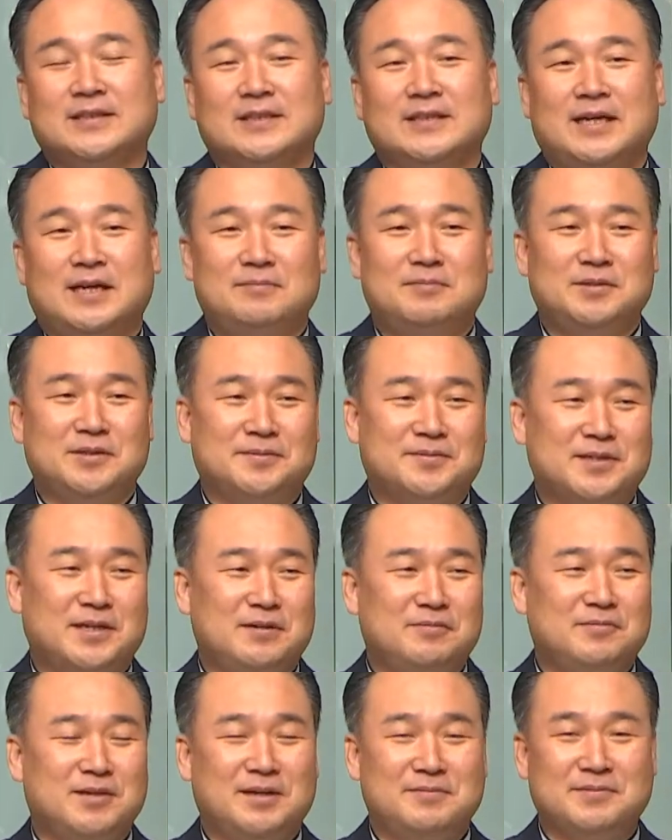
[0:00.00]
한번 옆
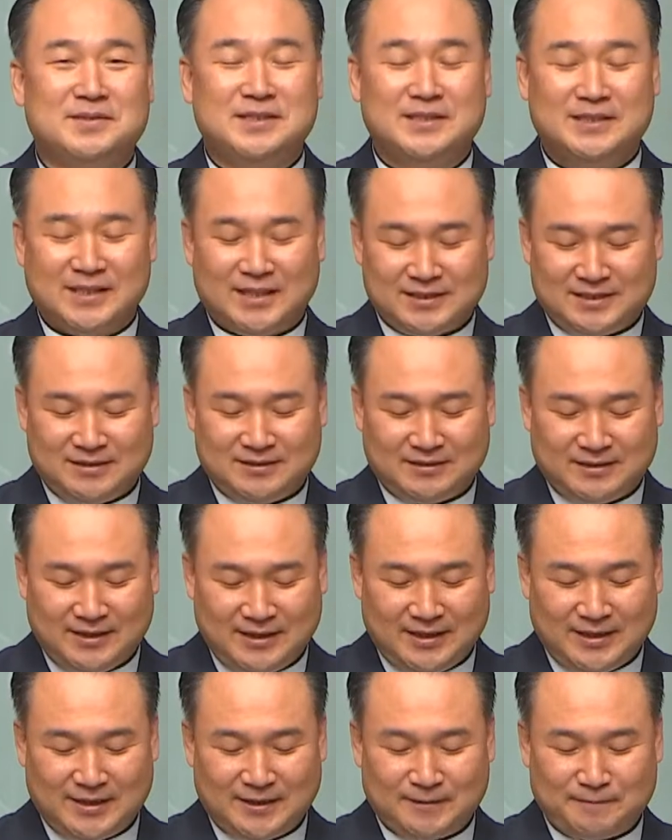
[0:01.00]
사람과 인사하실
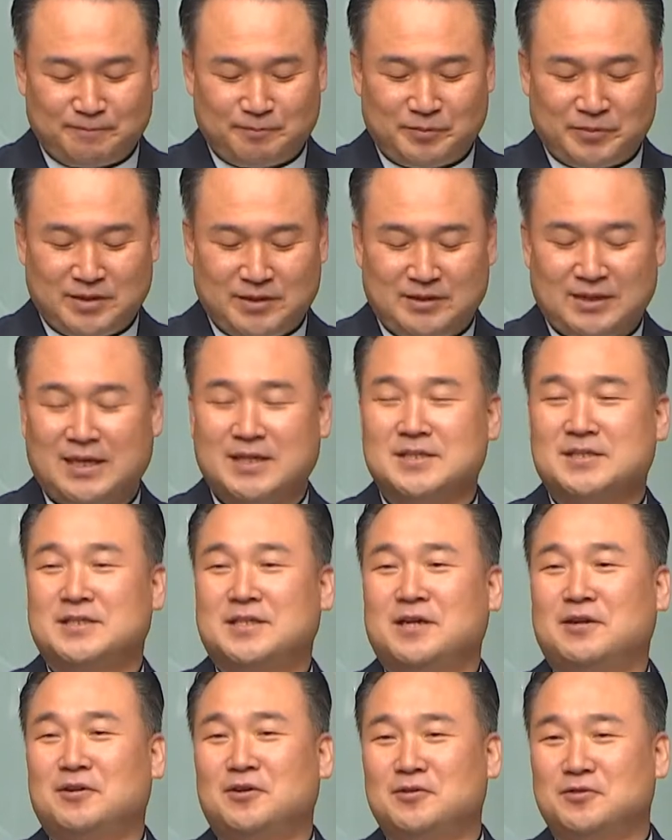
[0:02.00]
때
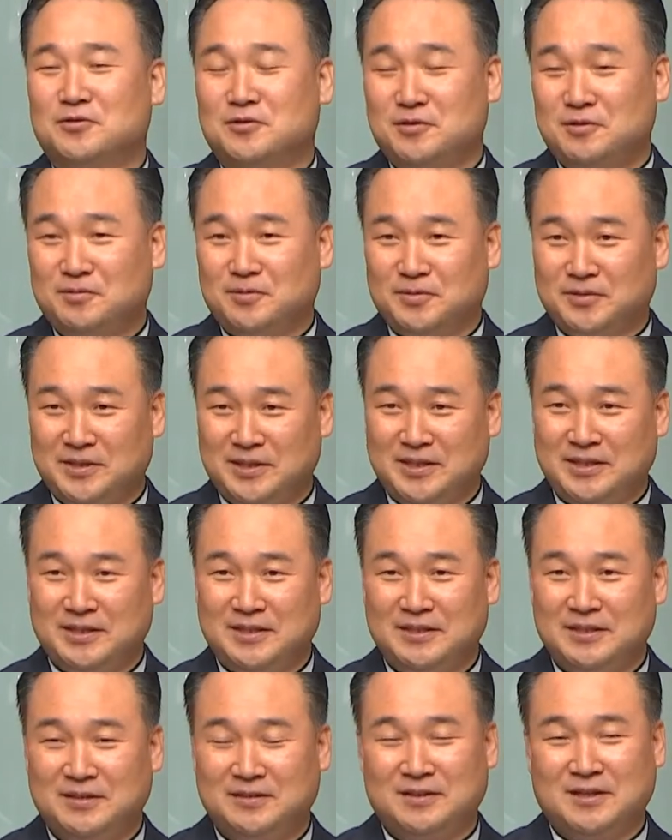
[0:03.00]
당신의 얼굴을
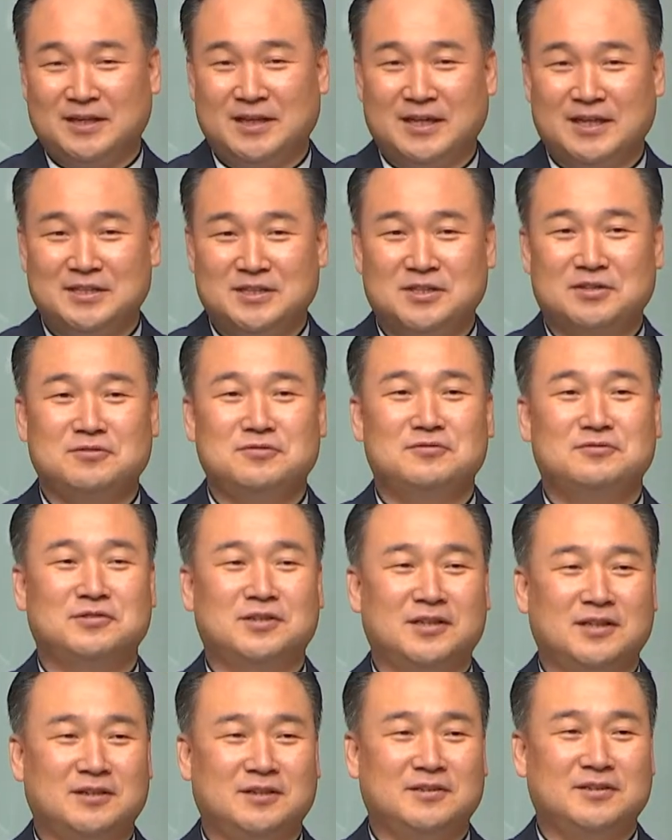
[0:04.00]
보니 여기가
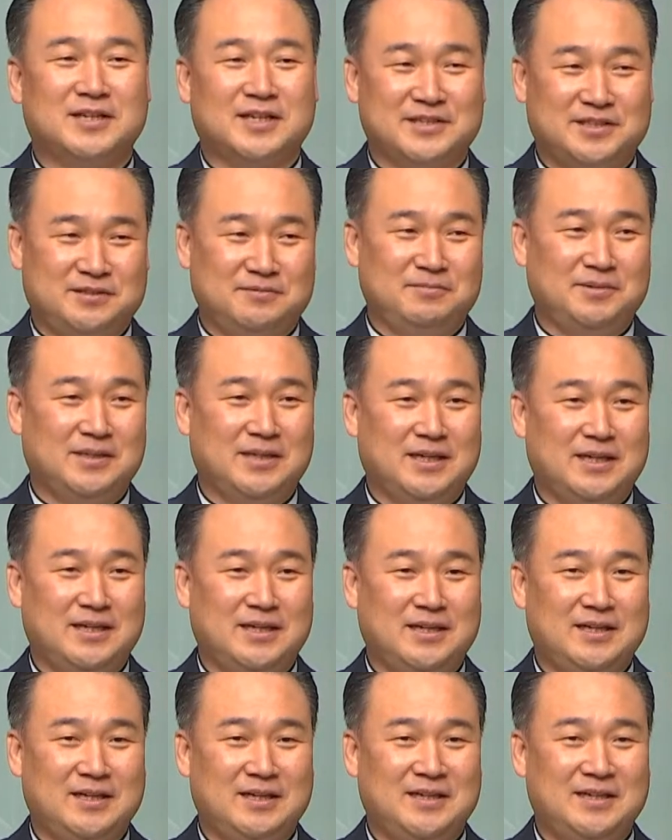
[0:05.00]
천국인 것
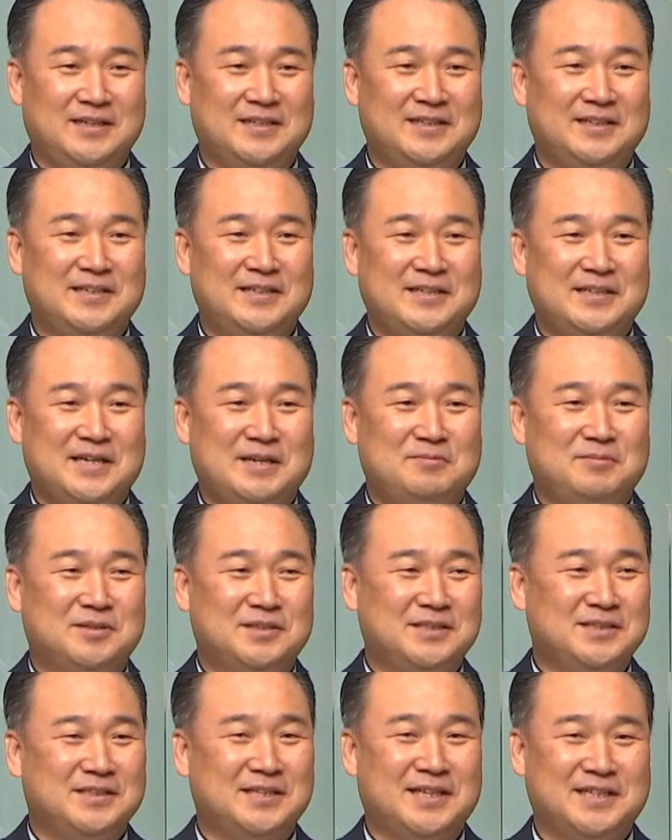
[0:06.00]
같습니다. 한번
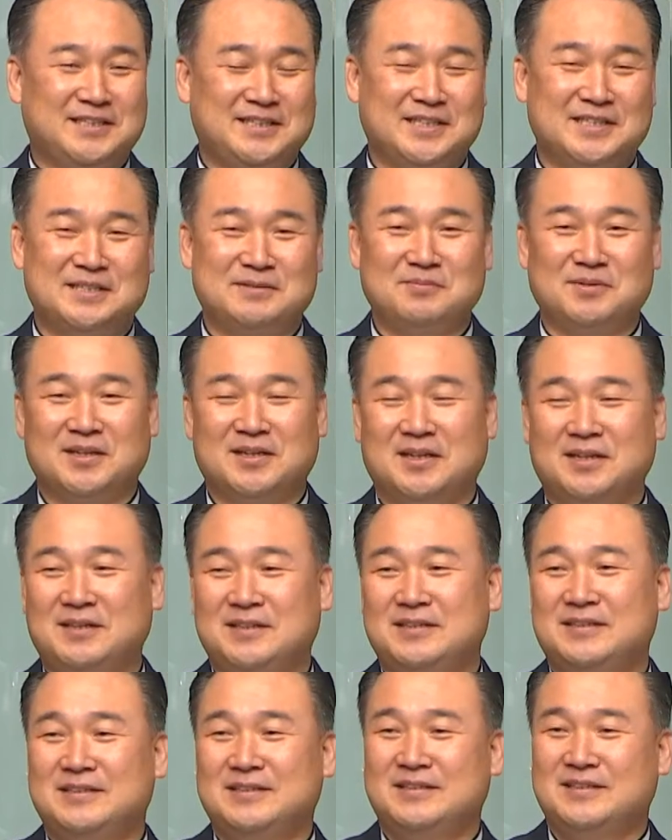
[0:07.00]
인사하시겠습니까?
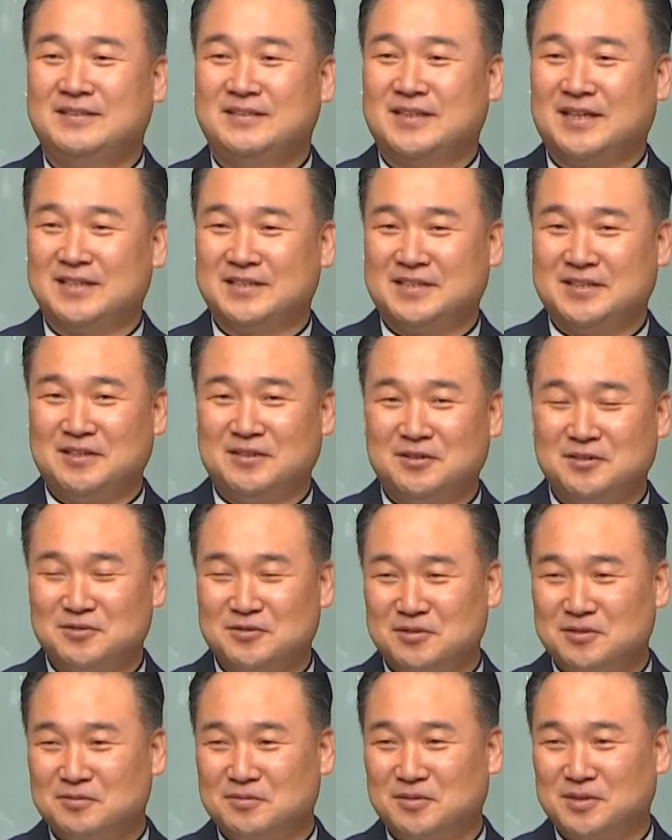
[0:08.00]
당신의
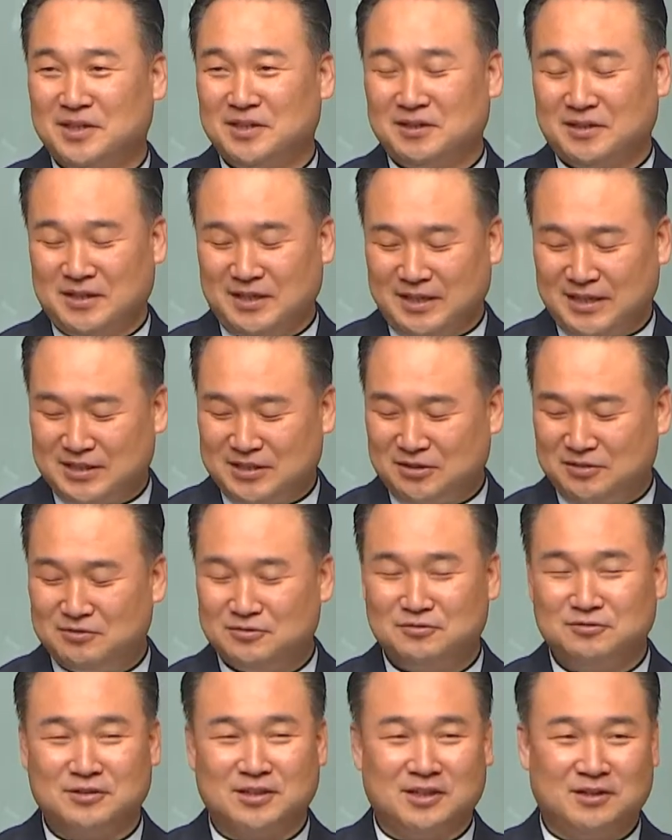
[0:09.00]
얼굴을 보니 여기가
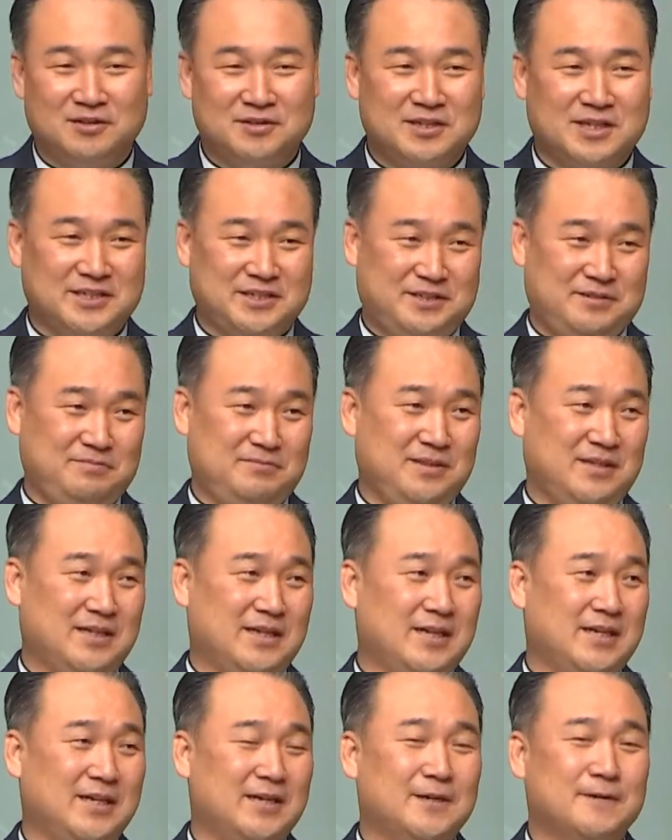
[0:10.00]
천국인 것
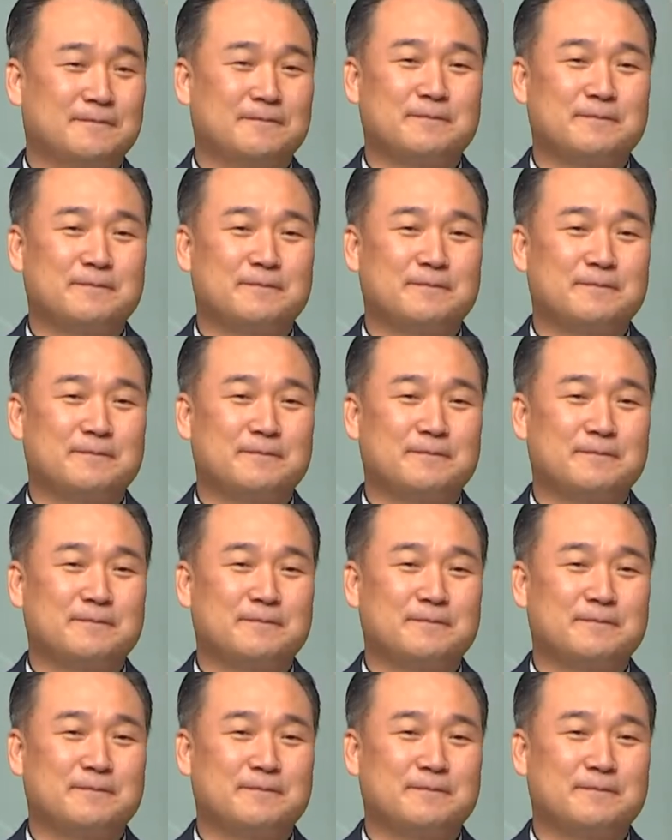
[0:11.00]
같습니다.